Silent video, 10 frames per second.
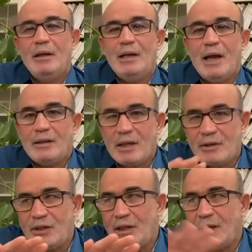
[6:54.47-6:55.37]
لا
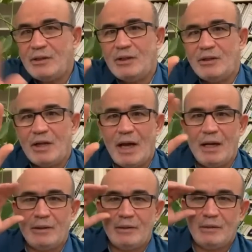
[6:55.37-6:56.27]
تزيد عن ست
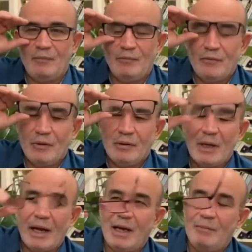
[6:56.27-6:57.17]
ساعات
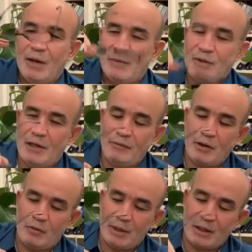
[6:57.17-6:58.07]
أقل من آلاف
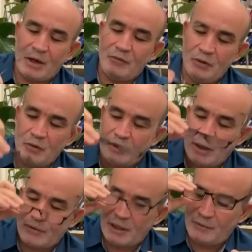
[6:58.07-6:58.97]
كيلومتر أو في
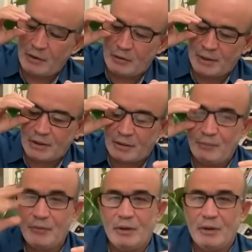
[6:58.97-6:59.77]
حدود آلاف كيلومتر